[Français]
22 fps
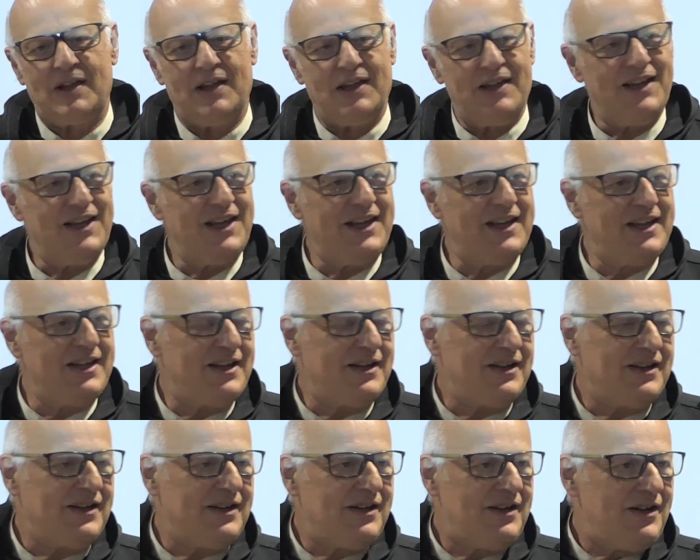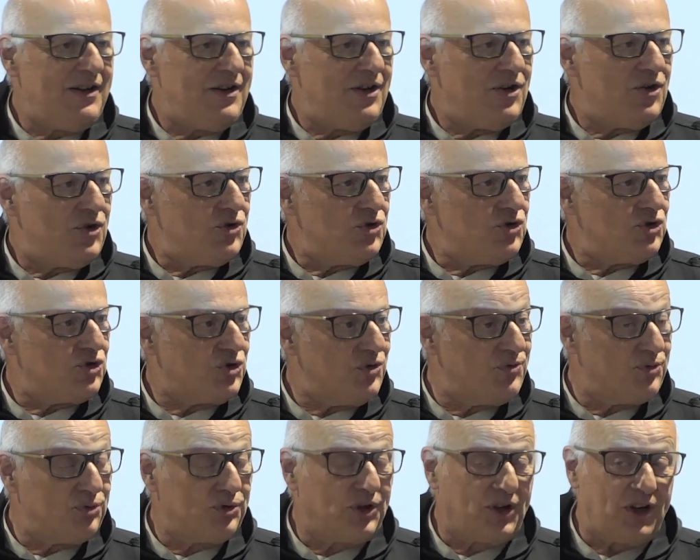Et je
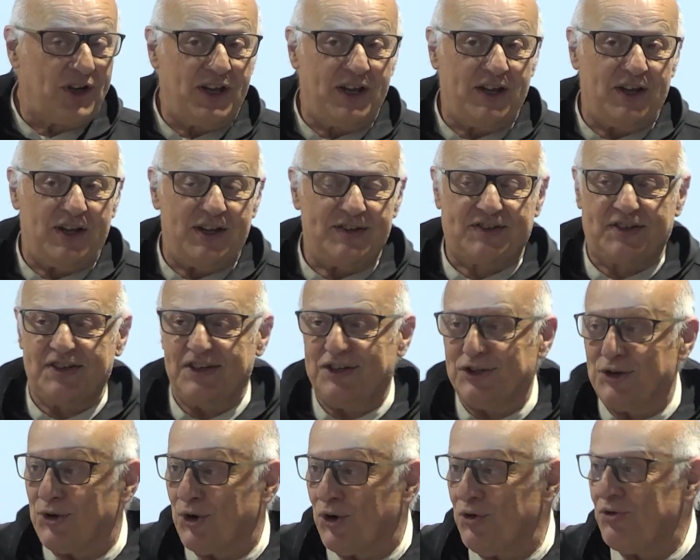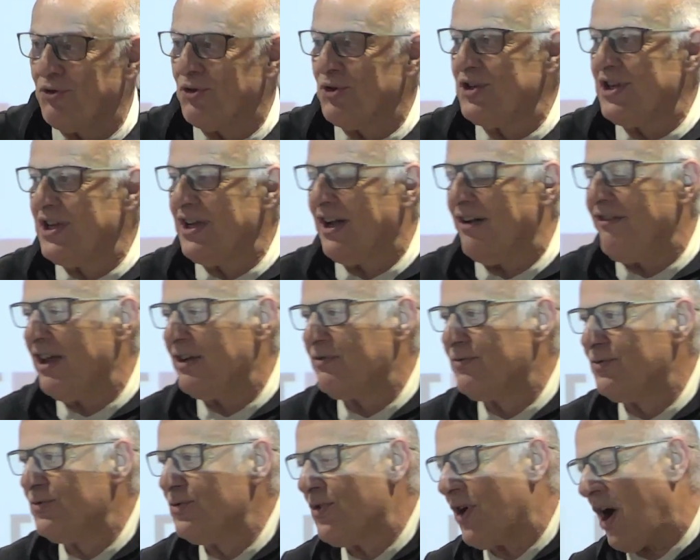voudrais essayer de revenir avec
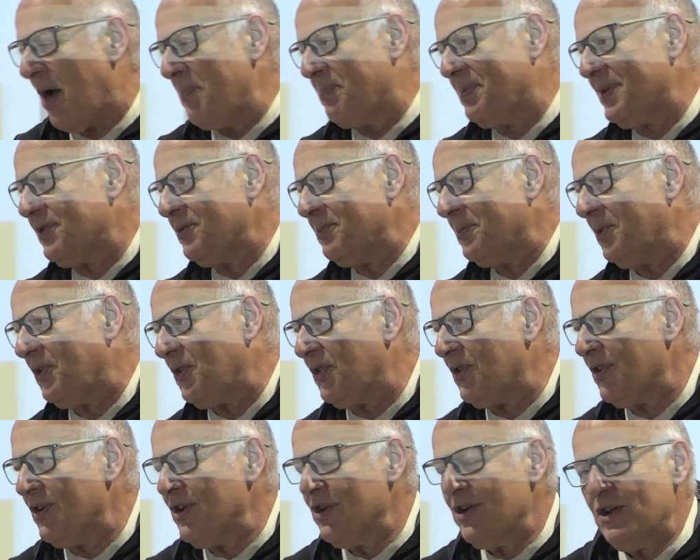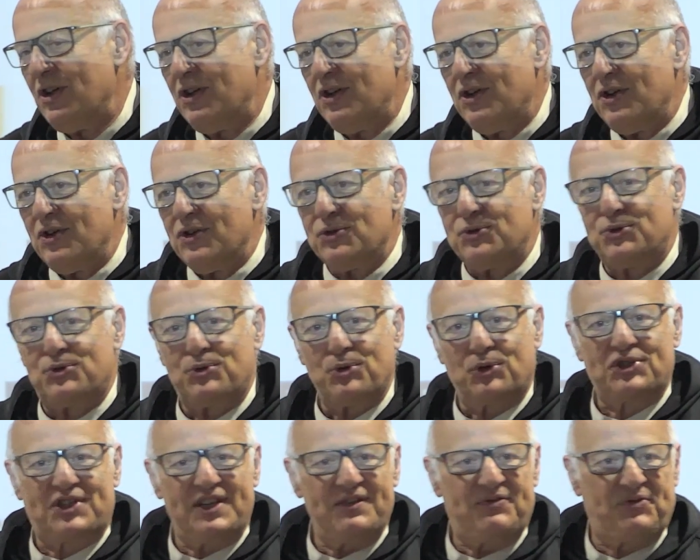vous rapidement
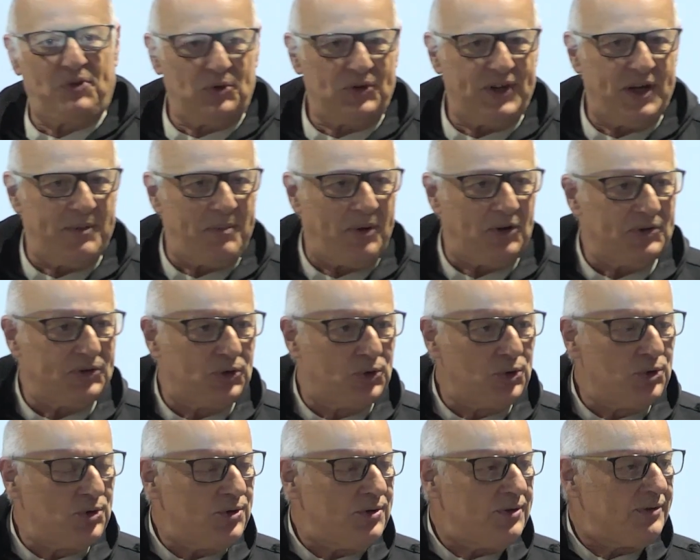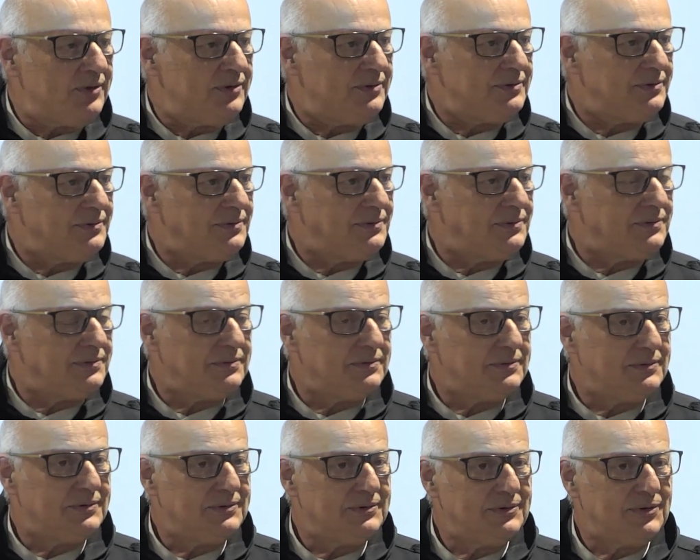sur ces fondamentaux.
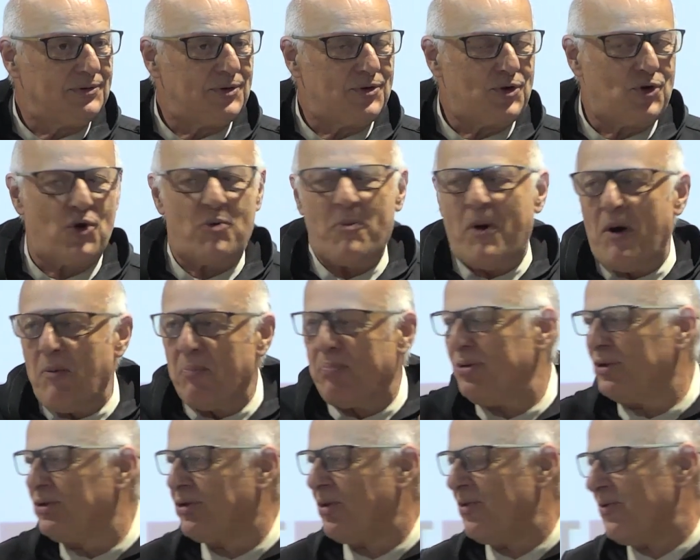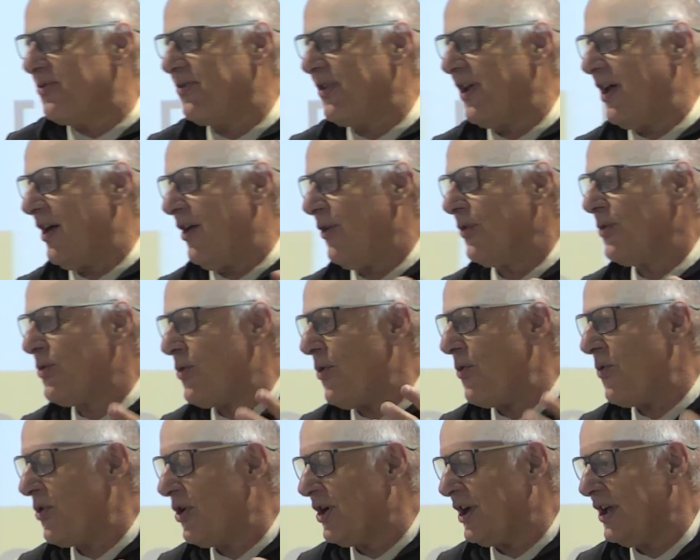Comment peut-on faire un
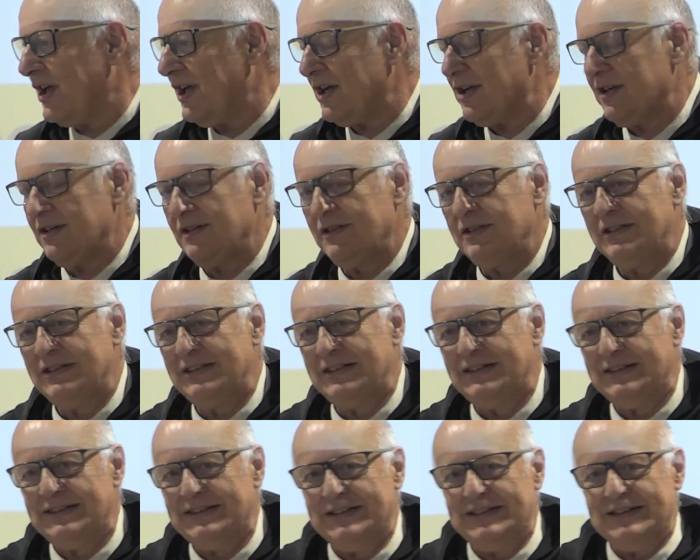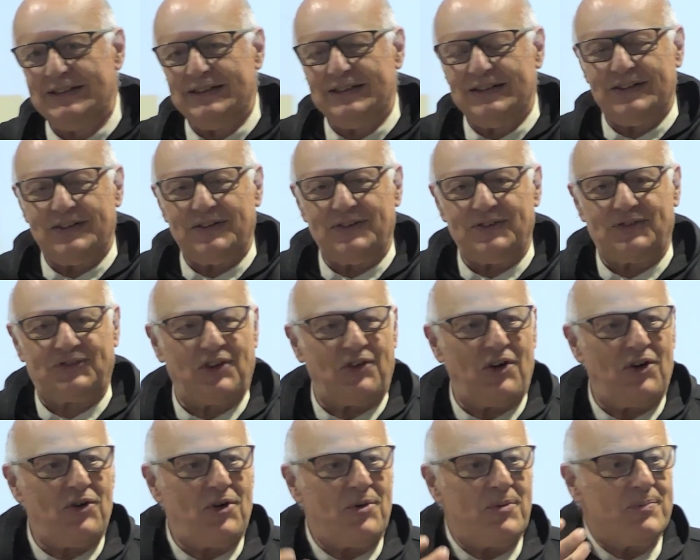congrès
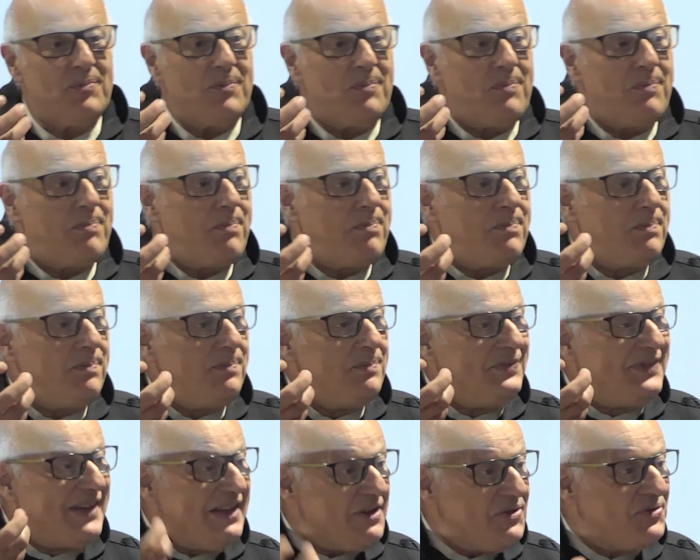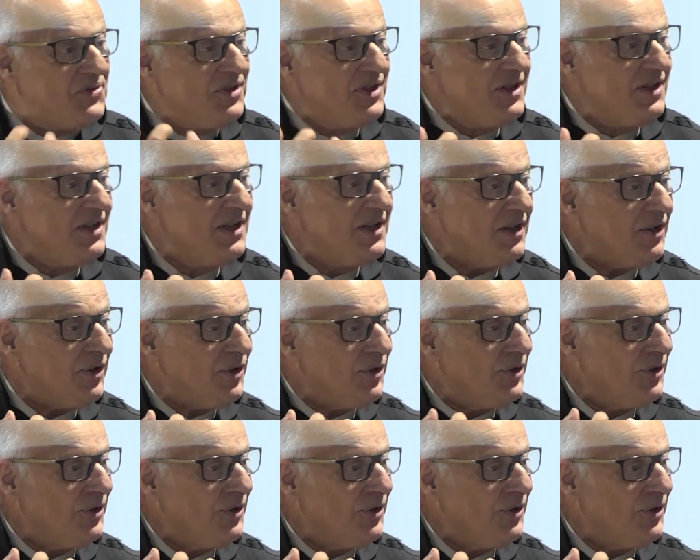sans définir